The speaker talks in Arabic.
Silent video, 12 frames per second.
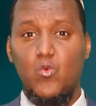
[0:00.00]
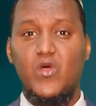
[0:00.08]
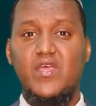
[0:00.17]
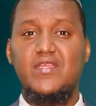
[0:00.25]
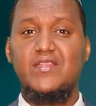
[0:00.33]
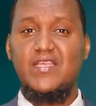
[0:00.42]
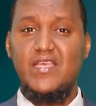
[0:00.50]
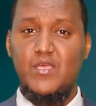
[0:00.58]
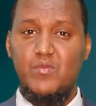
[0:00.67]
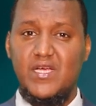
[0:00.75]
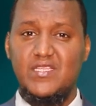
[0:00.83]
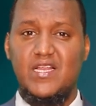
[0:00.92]
وعند
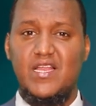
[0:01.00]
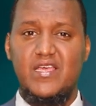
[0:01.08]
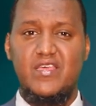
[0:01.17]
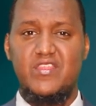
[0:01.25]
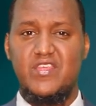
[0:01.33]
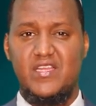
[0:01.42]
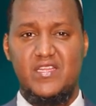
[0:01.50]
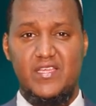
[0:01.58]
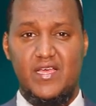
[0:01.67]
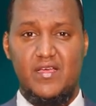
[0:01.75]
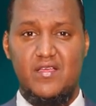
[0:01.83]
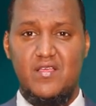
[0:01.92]
عباد الله
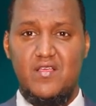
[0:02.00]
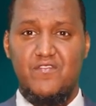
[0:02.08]
ثانيا